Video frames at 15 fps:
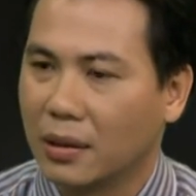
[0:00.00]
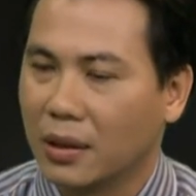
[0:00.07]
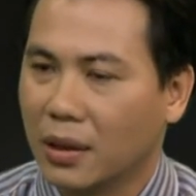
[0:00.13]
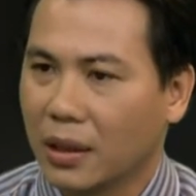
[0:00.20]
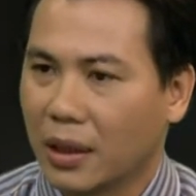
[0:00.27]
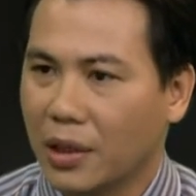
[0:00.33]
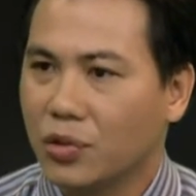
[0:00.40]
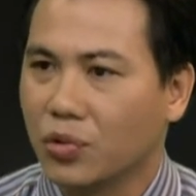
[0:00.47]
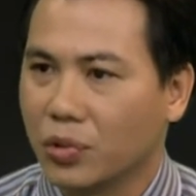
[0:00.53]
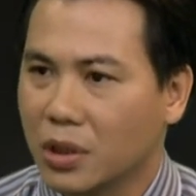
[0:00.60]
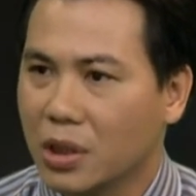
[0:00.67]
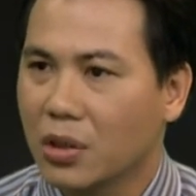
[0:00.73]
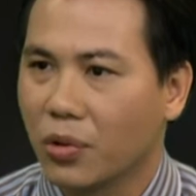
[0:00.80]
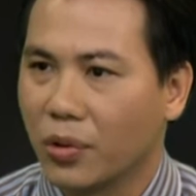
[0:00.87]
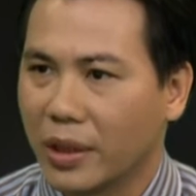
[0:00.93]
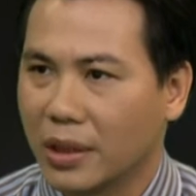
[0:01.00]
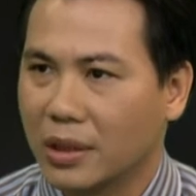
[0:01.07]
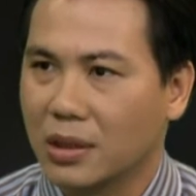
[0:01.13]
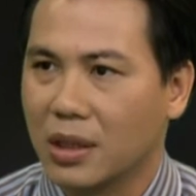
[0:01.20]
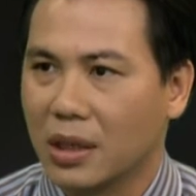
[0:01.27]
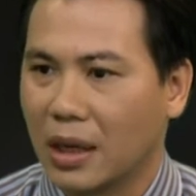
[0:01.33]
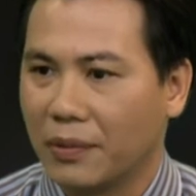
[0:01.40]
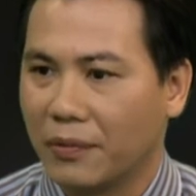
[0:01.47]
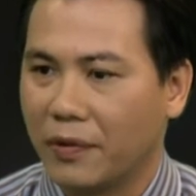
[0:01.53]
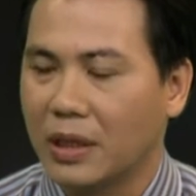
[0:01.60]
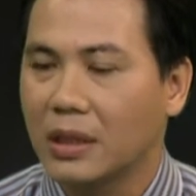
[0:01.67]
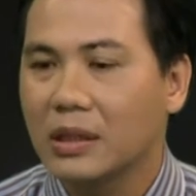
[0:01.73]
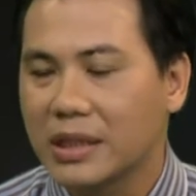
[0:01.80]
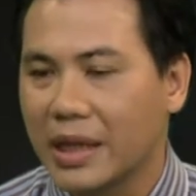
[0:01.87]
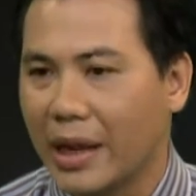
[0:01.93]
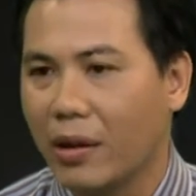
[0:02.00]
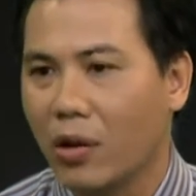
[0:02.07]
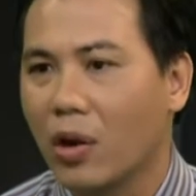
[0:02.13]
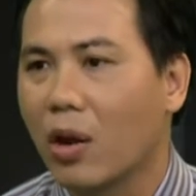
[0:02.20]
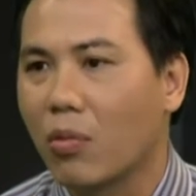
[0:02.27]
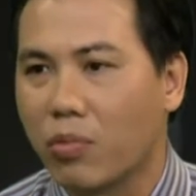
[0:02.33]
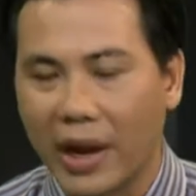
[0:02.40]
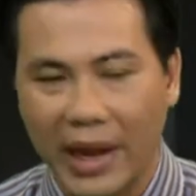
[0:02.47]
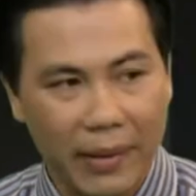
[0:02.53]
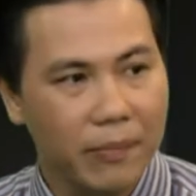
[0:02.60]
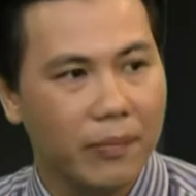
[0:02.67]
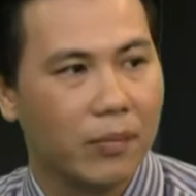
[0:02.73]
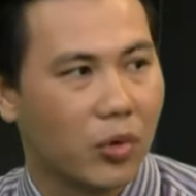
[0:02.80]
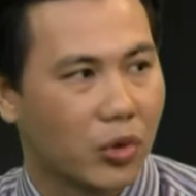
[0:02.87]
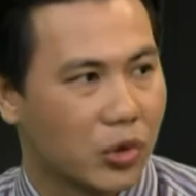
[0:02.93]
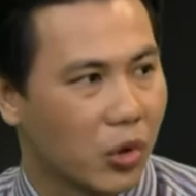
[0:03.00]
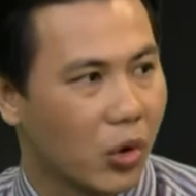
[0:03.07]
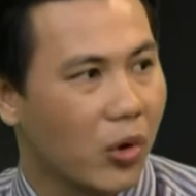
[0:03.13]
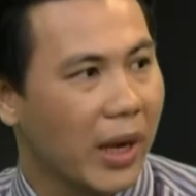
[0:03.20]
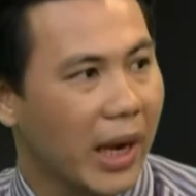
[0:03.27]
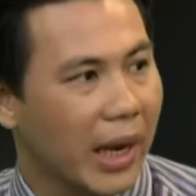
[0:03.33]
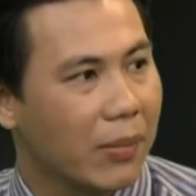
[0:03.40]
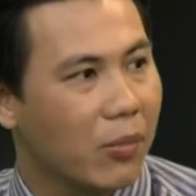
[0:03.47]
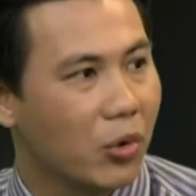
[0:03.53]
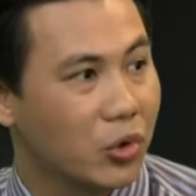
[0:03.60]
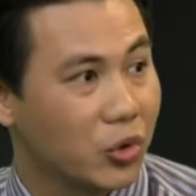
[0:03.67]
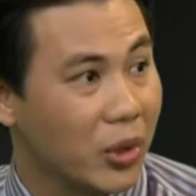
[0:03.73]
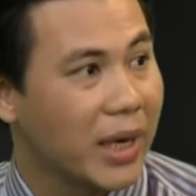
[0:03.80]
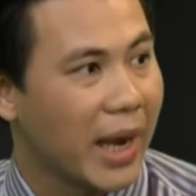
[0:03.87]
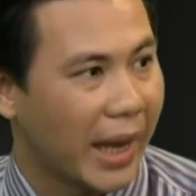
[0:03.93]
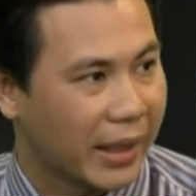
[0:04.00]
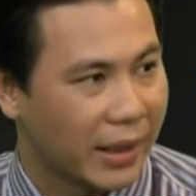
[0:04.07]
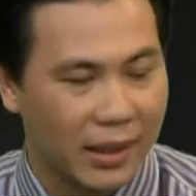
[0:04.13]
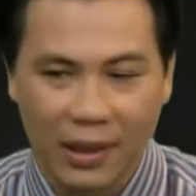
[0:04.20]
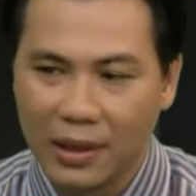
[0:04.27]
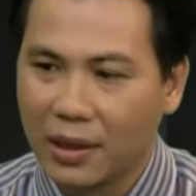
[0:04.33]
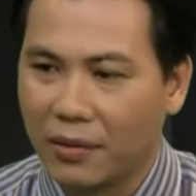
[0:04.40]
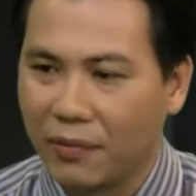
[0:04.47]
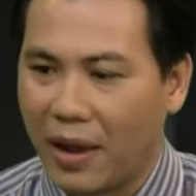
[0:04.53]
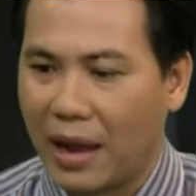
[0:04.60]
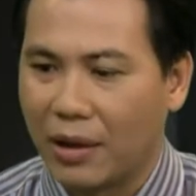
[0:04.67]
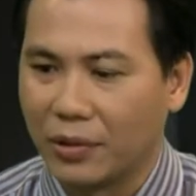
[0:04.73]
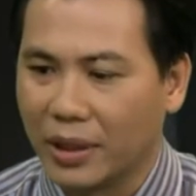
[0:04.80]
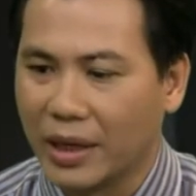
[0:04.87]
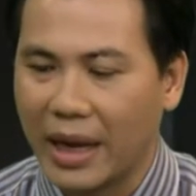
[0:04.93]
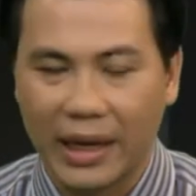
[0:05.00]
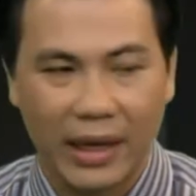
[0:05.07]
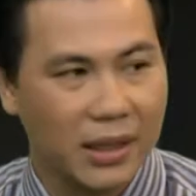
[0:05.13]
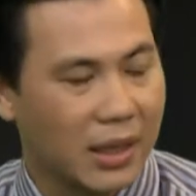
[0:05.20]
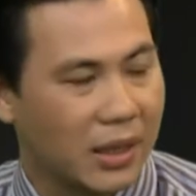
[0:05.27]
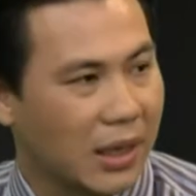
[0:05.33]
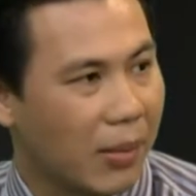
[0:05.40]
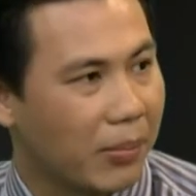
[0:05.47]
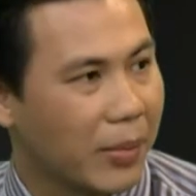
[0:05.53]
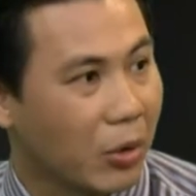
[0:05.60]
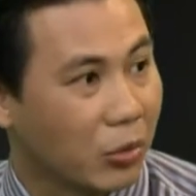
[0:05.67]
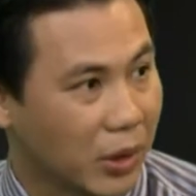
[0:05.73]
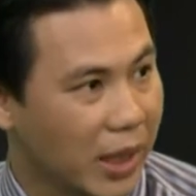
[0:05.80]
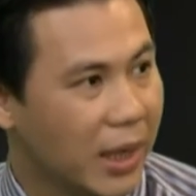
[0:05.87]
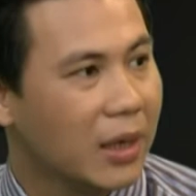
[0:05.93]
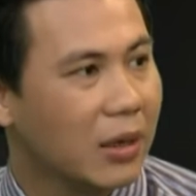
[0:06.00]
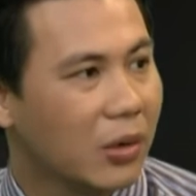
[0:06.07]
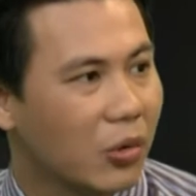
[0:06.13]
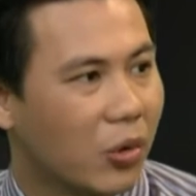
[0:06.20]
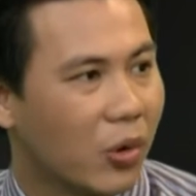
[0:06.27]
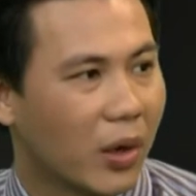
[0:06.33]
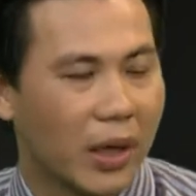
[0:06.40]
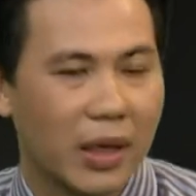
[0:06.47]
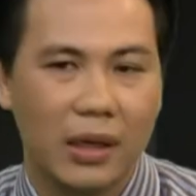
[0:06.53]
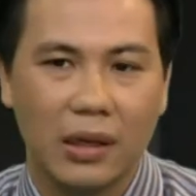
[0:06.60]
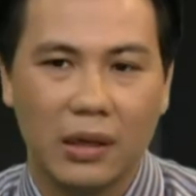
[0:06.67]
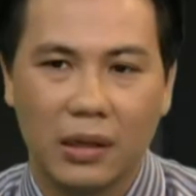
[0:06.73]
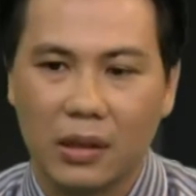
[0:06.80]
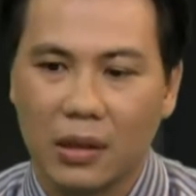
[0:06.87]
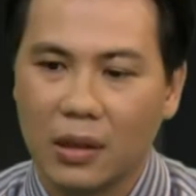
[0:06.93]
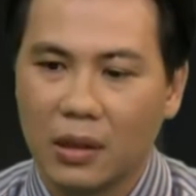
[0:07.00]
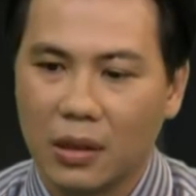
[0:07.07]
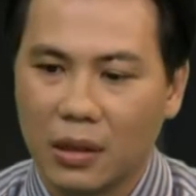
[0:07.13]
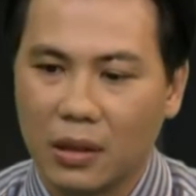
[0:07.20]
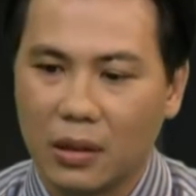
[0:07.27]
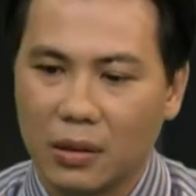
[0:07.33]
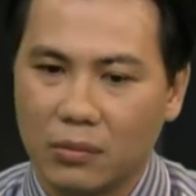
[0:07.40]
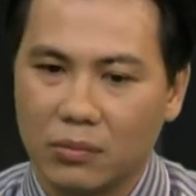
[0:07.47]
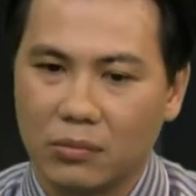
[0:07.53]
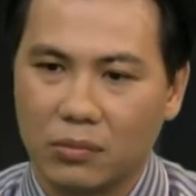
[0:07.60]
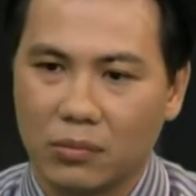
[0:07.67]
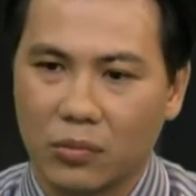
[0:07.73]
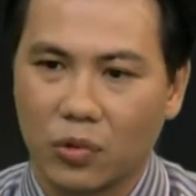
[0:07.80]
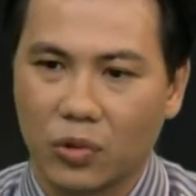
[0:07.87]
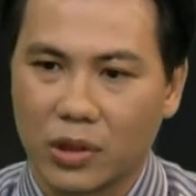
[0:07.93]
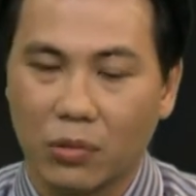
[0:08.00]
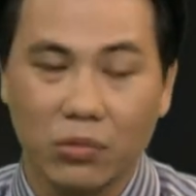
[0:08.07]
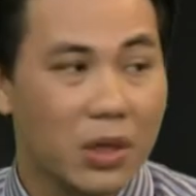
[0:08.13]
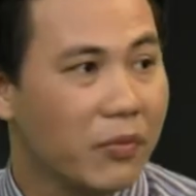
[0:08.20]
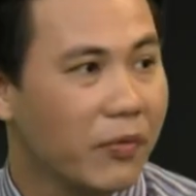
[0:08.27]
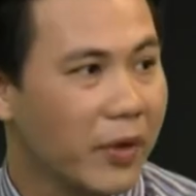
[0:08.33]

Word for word: cái chủ trương của nhà trường là vẫn sẽ có lồng ghép một số các cái môn chuyên ngành vào những ngày cái năm đầu tiên của cái uh, cuộc sống sinh viên